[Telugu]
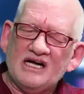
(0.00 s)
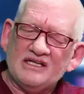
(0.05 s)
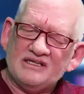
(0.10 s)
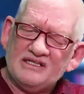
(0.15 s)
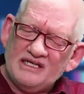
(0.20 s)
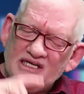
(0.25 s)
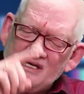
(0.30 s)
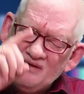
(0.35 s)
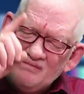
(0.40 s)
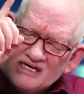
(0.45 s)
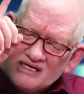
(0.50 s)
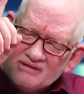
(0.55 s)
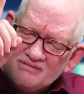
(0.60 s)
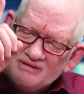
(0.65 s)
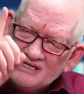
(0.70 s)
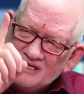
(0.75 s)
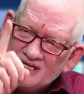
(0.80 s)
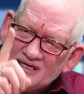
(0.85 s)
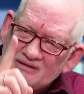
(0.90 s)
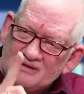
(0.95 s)
అదే మాట
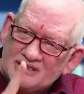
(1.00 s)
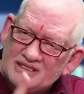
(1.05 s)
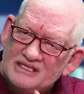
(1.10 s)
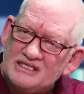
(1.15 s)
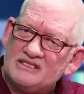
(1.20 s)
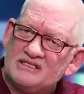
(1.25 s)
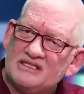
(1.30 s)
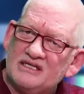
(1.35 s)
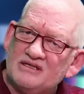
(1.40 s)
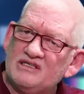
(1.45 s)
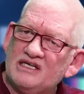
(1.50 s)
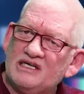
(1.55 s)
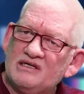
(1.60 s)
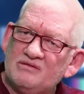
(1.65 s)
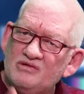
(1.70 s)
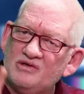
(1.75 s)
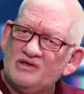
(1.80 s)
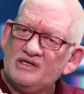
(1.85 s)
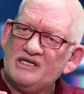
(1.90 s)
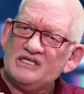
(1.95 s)
మీద నిలబడితే ఇస్తారు
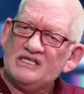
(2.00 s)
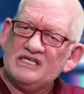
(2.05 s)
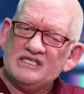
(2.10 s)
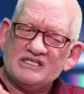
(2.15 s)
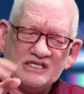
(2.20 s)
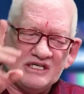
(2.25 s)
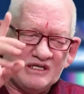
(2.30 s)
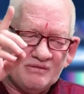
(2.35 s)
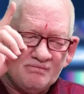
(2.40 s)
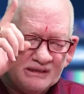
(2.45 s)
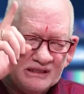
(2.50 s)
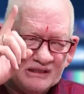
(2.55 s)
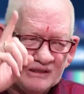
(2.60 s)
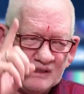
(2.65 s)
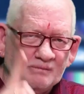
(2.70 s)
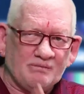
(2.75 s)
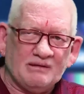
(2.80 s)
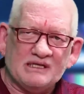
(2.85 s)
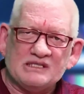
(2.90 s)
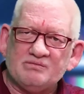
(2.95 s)
జగన్మోహన్ రెడ్డి చేసిన
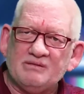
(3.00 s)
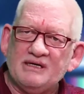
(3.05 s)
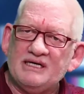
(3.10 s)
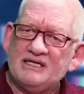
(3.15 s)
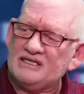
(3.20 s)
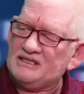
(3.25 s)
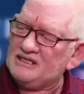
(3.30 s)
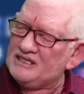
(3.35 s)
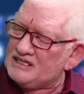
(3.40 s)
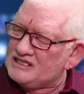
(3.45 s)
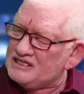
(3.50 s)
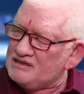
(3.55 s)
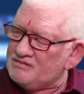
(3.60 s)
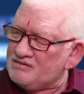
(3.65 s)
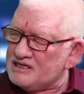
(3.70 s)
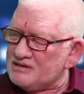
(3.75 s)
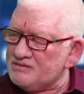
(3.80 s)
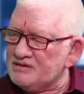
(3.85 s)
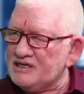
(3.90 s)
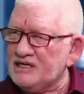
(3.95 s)
పెద్ద ప్లస్ పాయింట్ ఏంటంటే అదే
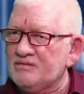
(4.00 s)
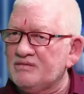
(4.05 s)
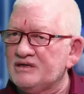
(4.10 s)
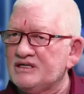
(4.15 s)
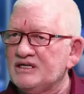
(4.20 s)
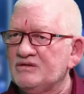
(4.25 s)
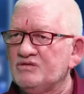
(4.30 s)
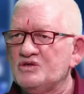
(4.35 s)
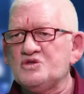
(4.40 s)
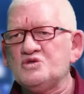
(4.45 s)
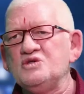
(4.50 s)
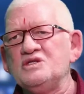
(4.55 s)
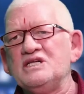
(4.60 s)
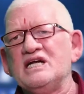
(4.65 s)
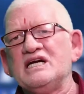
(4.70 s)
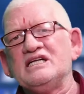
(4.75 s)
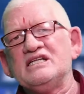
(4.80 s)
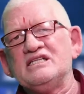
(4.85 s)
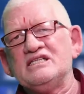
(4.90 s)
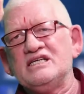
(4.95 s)
మాట మీద నిలబడ్డాడు
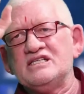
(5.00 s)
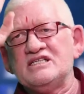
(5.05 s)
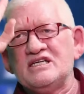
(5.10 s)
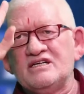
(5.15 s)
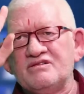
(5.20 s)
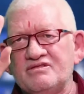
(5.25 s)
వస్తుందా రాదా తెలుసు